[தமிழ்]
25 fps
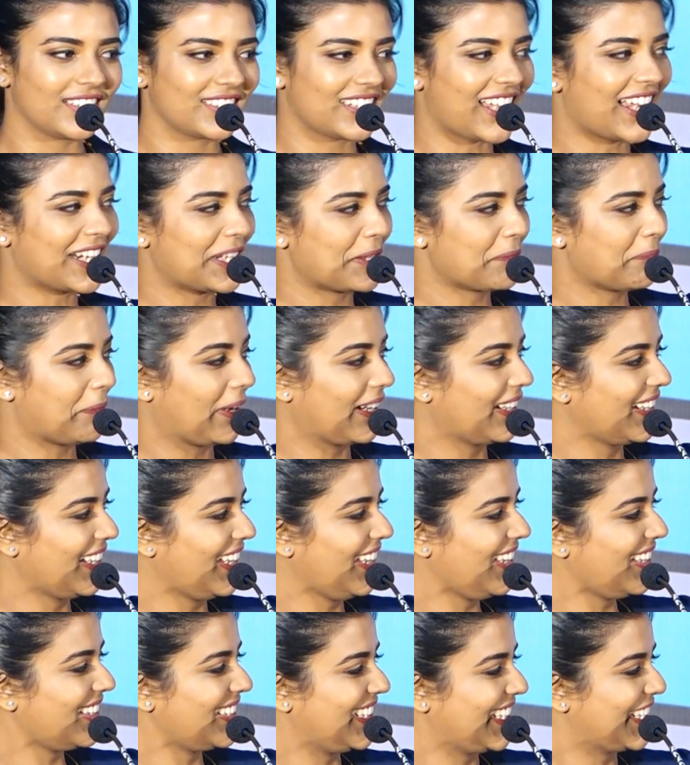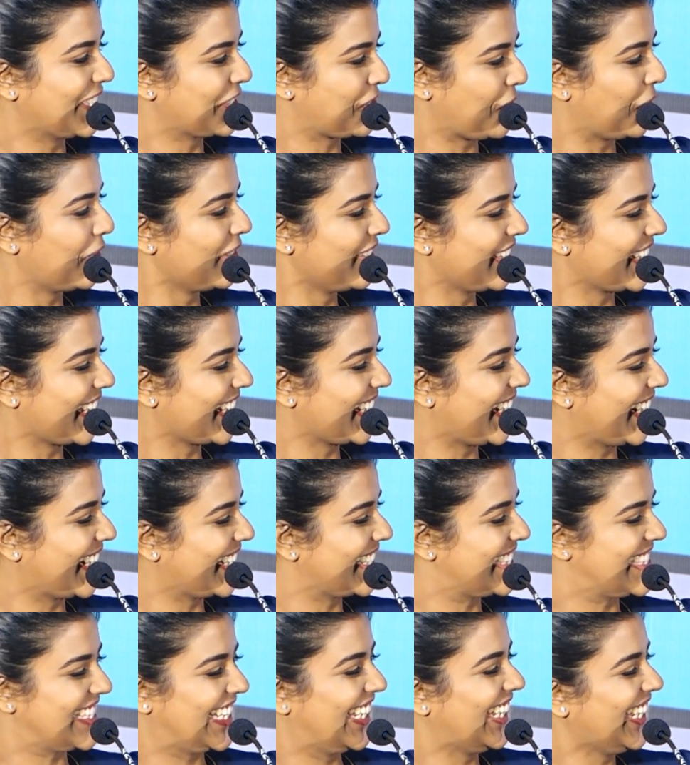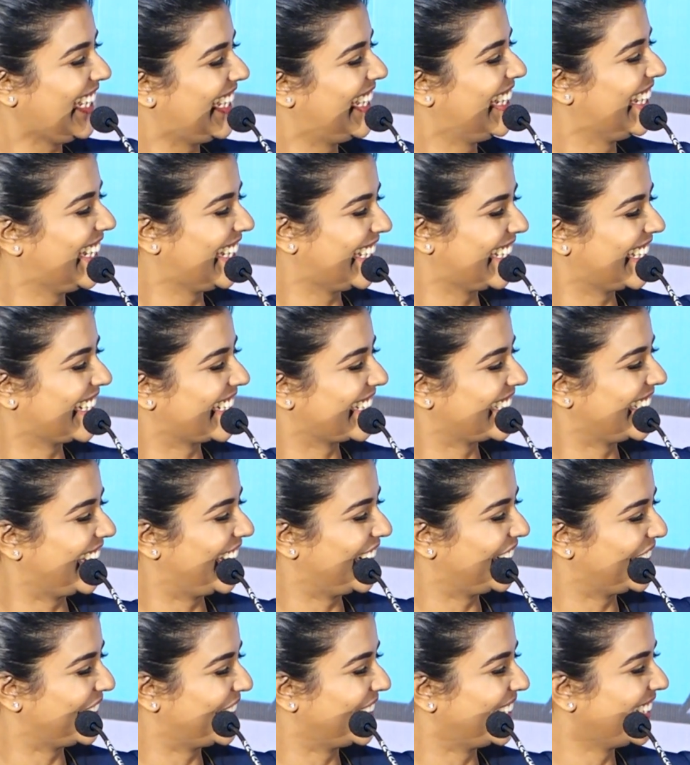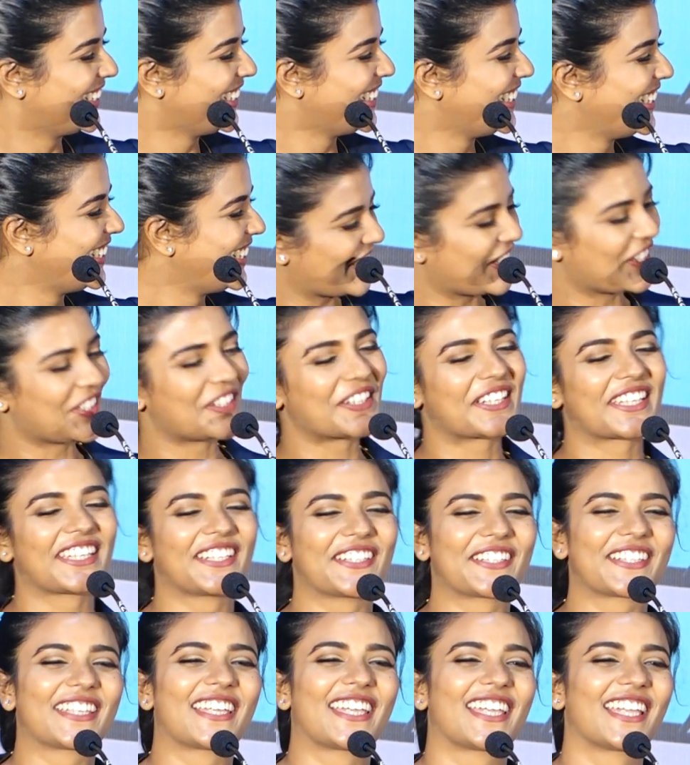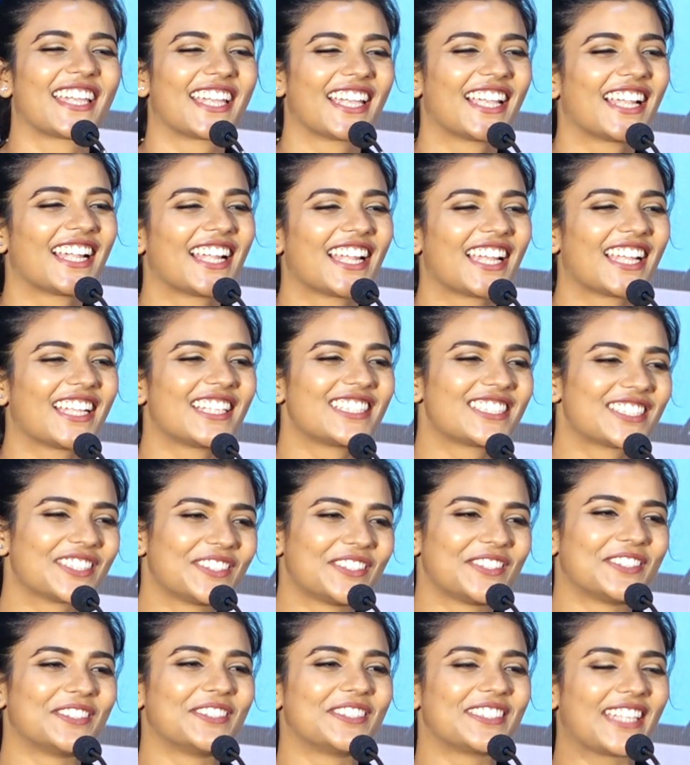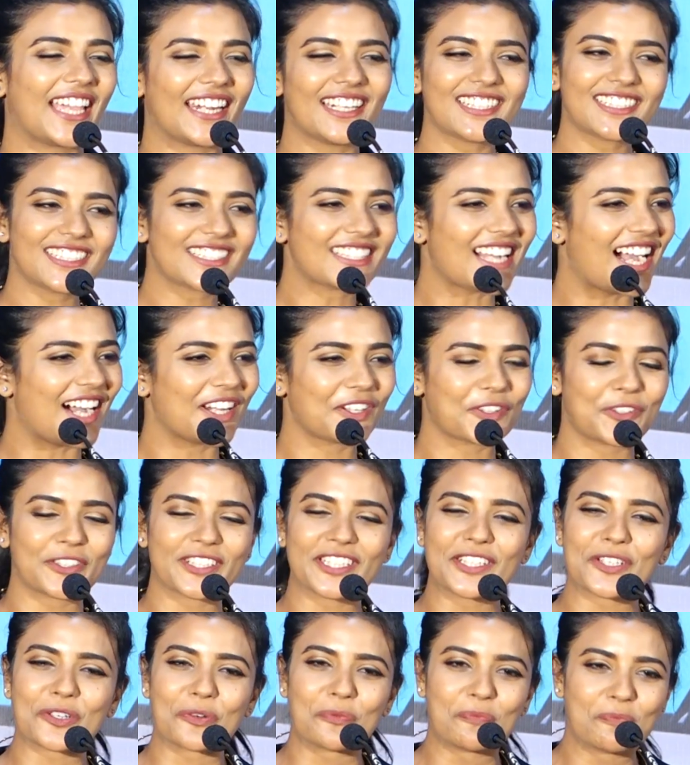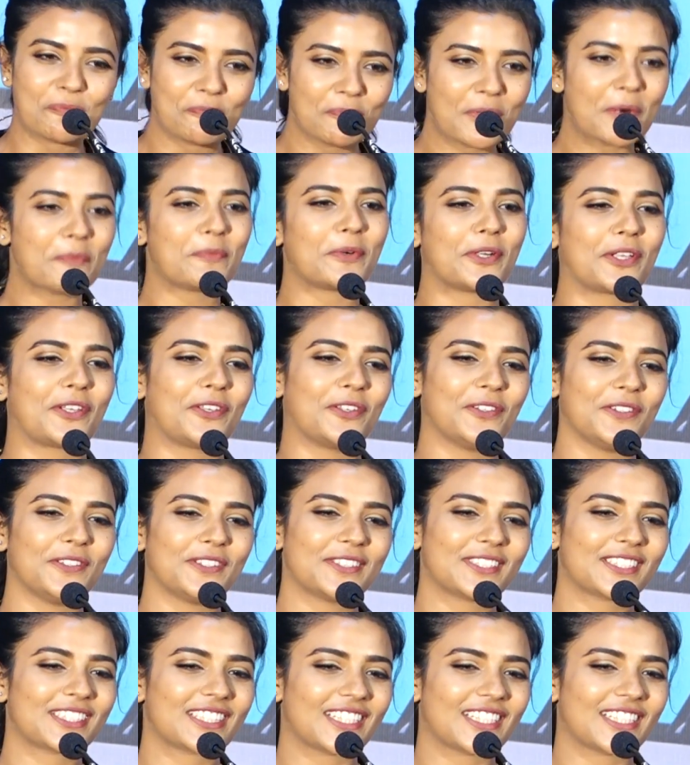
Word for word: நானே பண்ணேன் நீங்கள் சொல்லுவீங்க நினச்சேன் இருந்தாலும் ஓகே ஓகே ஸோ எனக்கு கார் ஓட்ட ரொம்ப பிடிக்கும்